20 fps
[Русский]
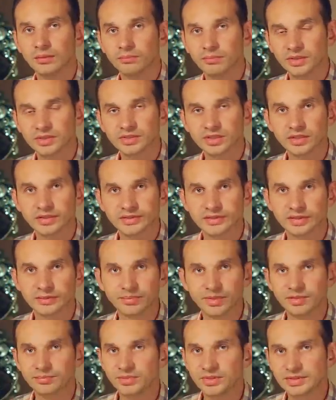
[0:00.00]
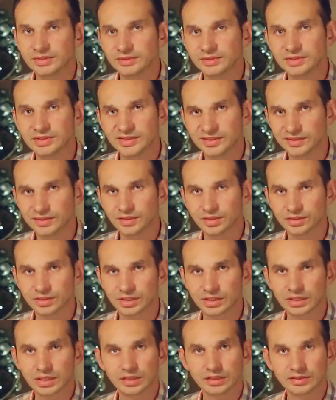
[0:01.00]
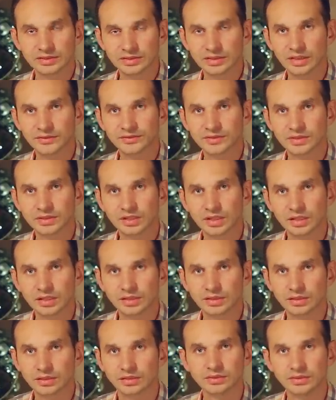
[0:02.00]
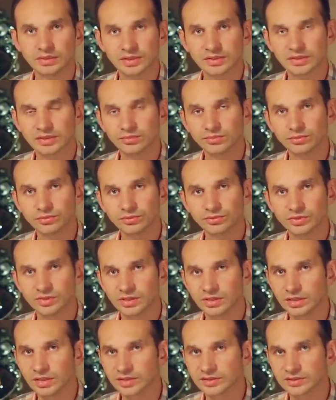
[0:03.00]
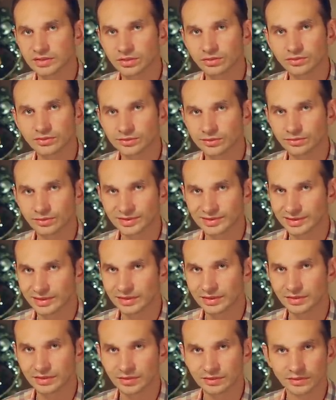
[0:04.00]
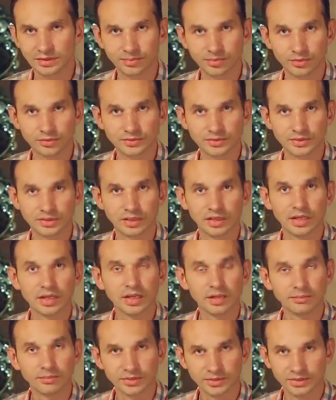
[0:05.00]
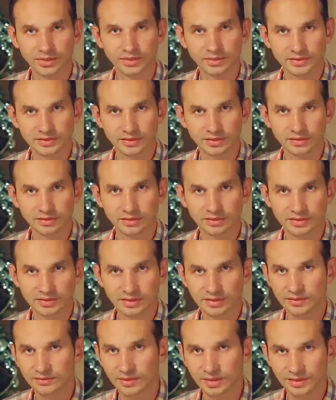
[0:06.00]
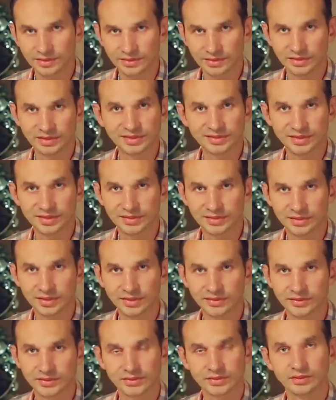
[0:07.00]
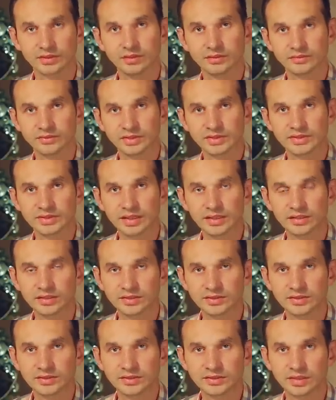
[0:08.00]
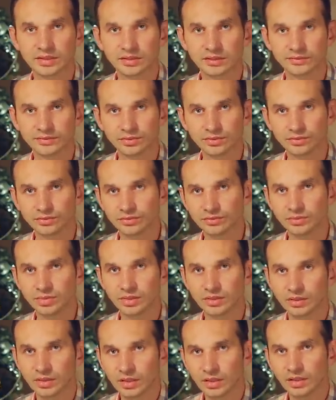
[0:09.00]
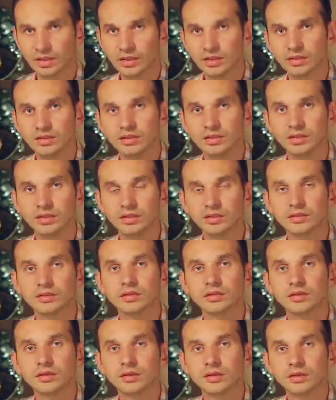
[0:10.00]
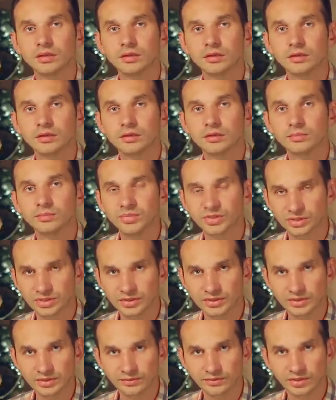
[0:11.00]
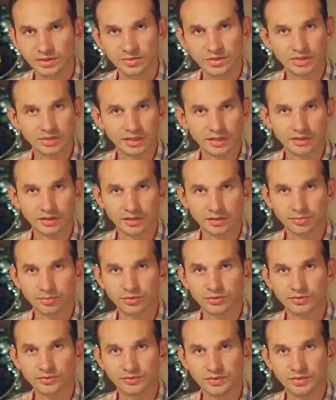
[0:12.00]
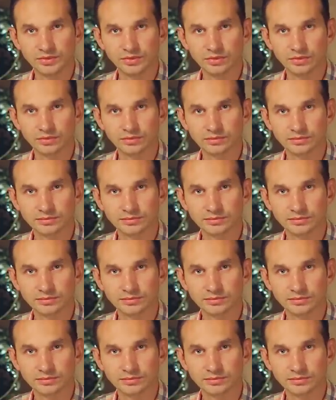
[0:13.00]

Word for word: Пожалуйста, подписывайтесь на наш канал, ставьте лайки. Если будут или остаются у вас какие-то вопросы, пожалуйста, задавайте, не стесняйтесь в социальных сетях, в YouTube или пишите в комментариях под видео.